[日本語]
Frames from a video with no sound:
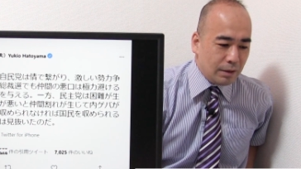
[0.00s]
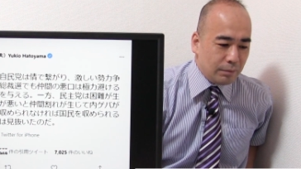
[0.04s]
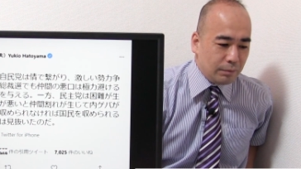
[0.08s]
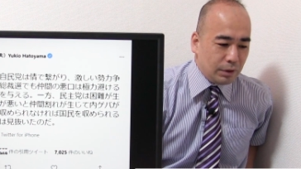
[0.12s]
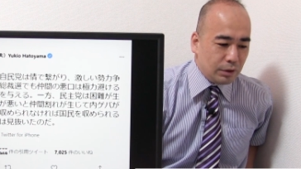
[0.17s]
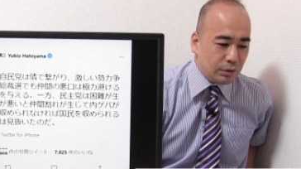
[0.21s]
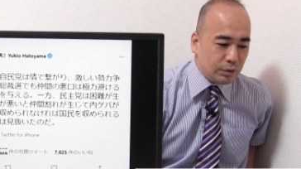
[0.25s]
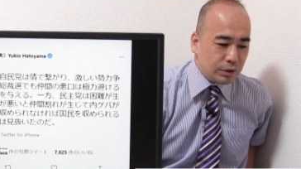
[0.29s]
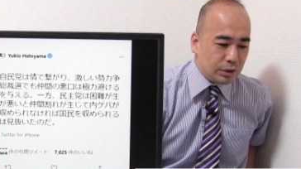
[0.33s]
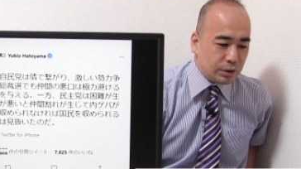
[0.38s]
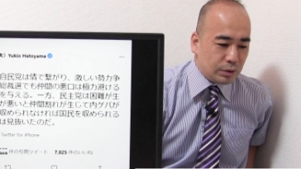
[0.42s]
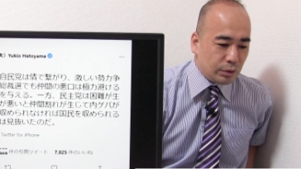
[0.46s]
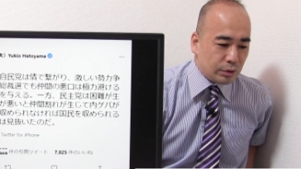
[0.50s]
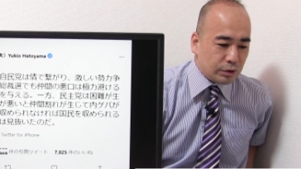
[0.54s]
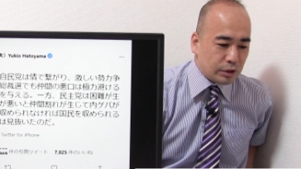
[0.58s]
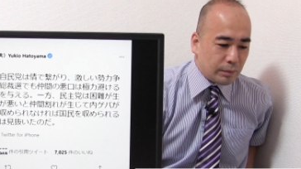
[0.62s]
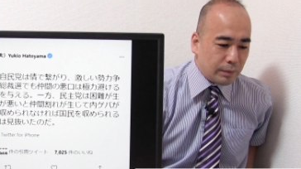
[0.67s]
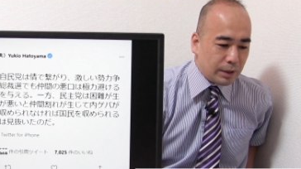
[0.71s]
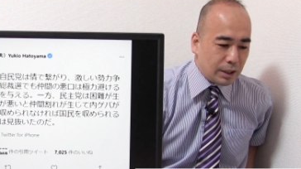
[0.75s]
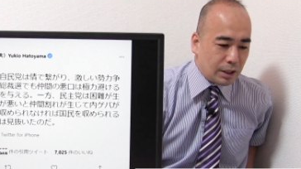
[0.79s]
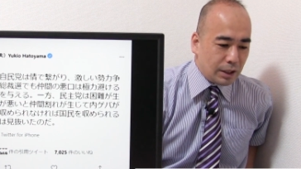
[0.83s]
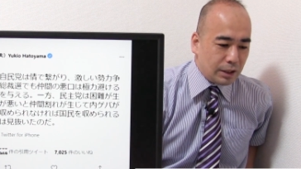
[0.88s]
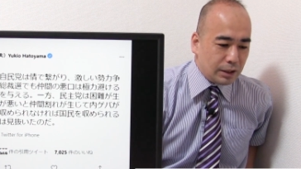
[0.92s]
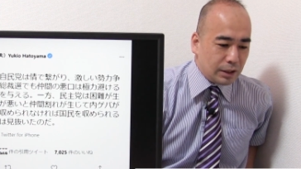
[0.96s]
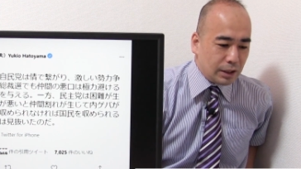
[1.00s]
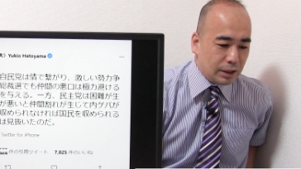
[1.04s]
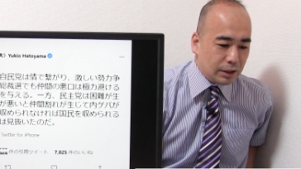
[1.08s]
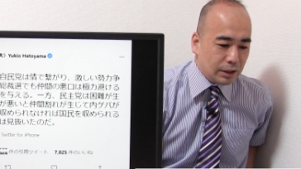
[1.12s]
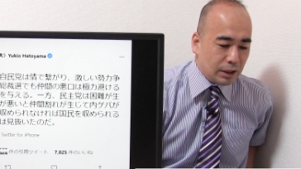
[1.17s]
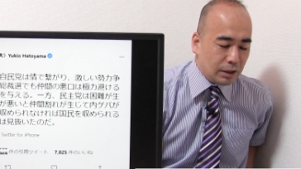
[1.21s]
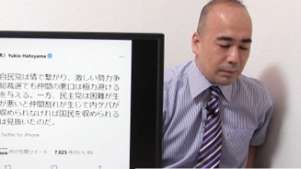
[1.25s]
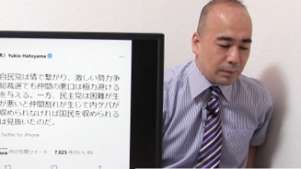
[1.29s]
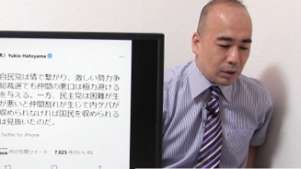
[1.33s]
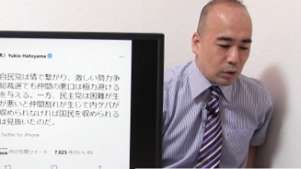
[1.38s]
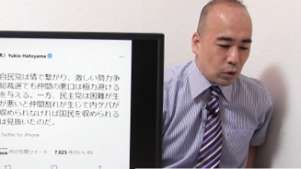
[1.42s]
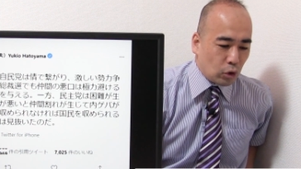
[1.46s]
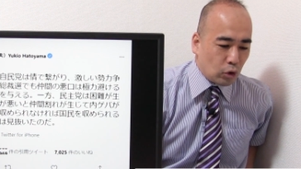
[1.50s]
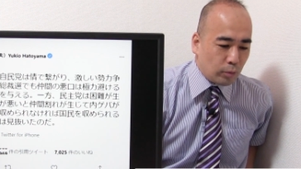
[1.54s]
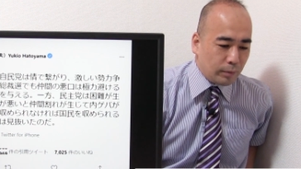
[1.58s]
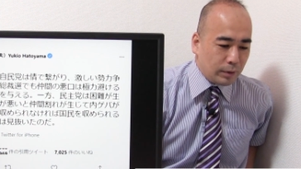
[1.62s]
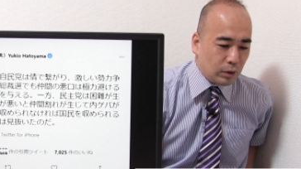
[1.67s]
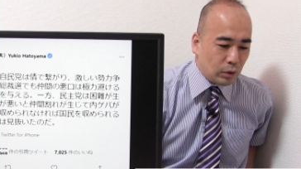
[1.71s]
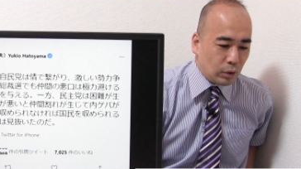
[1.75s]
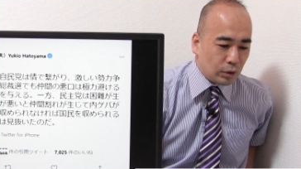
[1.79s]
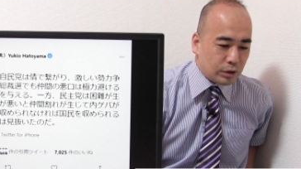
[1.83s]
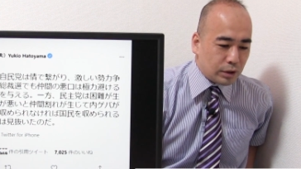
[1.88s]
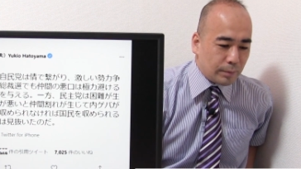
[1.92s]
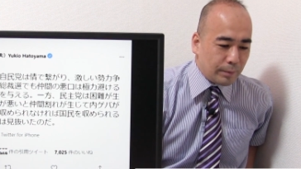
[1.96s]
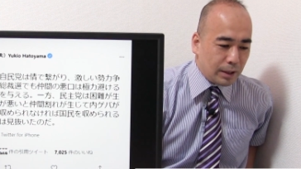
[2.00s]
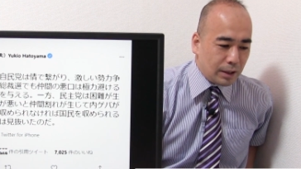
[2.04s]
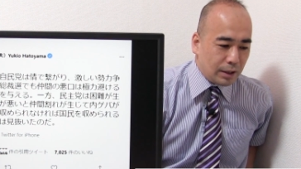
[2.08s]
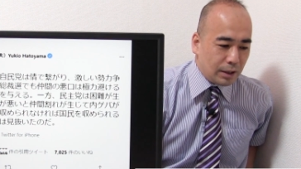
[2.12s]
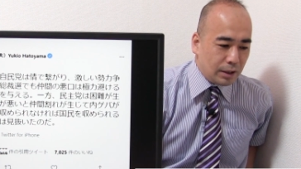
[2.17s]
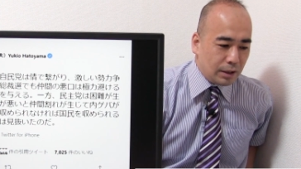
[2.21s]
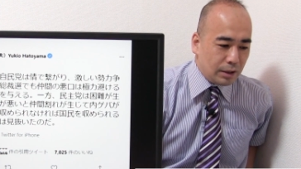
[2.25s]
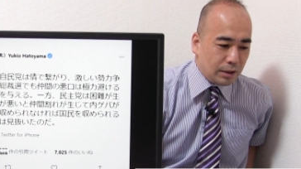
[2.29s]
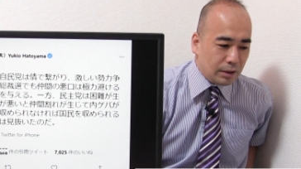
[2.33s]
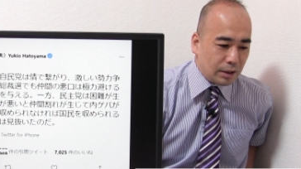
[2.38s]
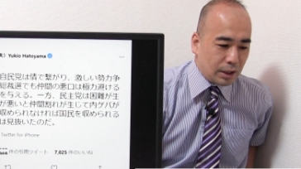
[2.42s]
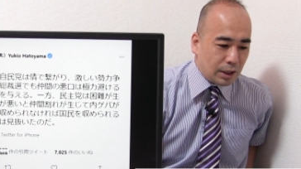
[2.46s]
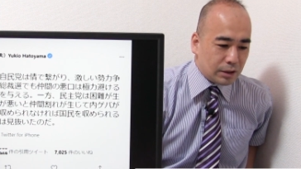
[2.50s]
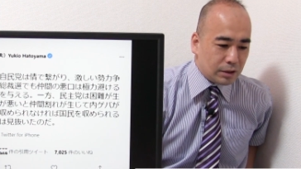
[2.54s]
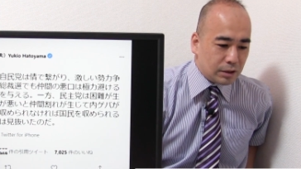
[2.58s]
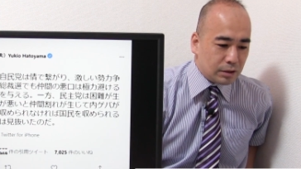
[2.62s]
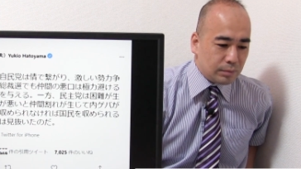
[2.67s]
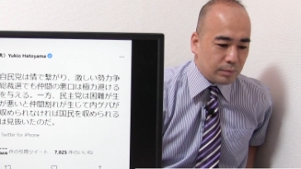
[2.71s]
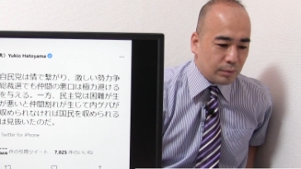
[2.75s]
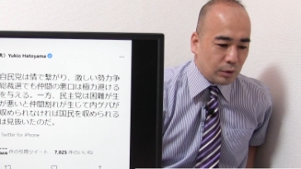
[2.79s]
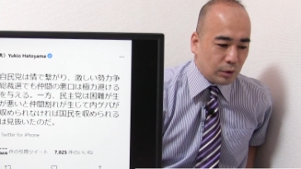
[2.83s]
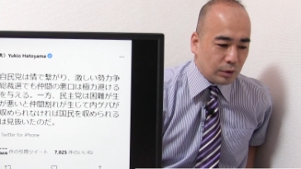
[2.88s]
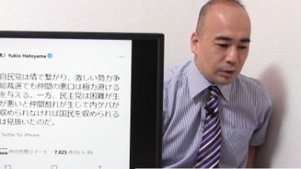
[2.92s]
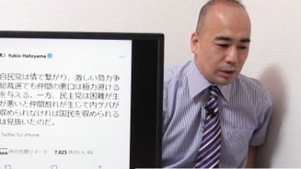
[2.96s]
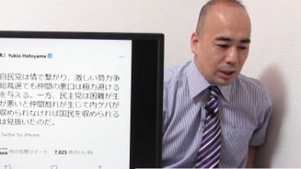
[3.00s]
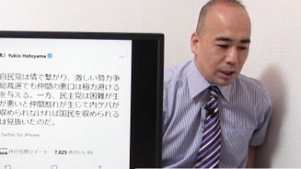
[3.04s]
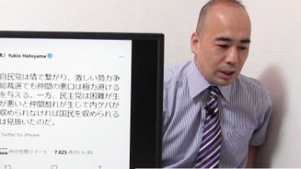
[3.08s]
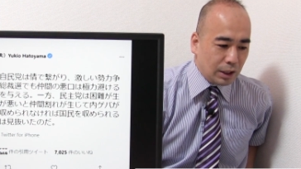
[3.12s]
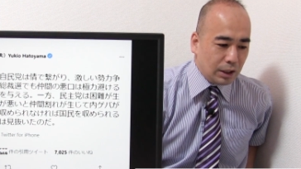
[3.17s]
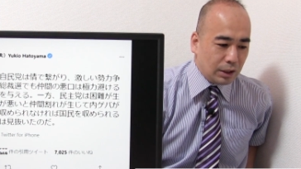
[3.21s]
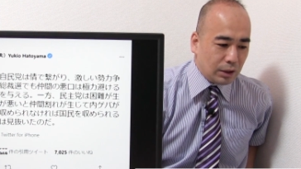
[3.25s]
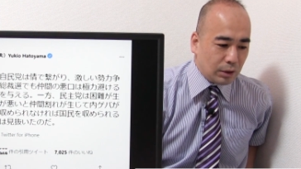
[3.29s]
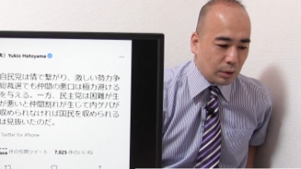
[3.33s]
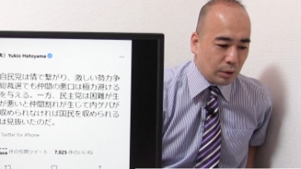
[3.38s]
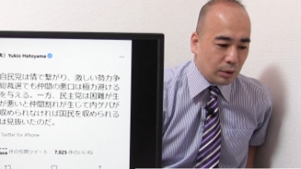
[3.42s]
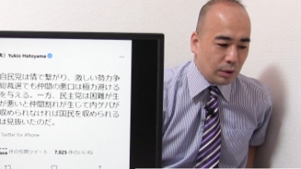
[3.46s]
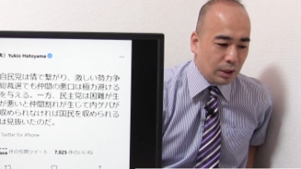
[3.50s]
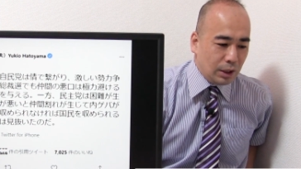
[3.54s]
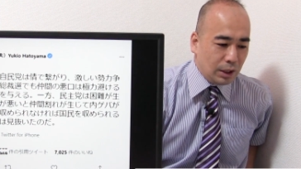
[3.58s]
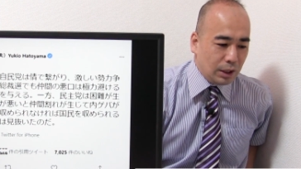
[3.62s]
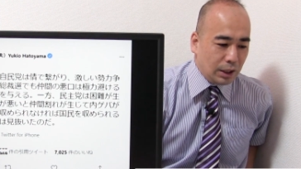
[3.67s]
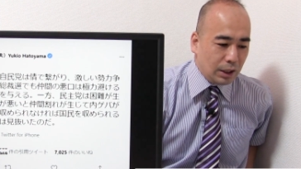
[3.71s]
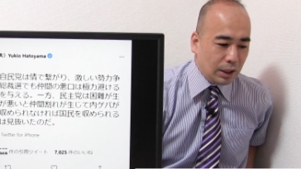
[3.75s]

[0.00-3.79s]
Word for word: 身内を収められないならば国民を収められるはずもないと、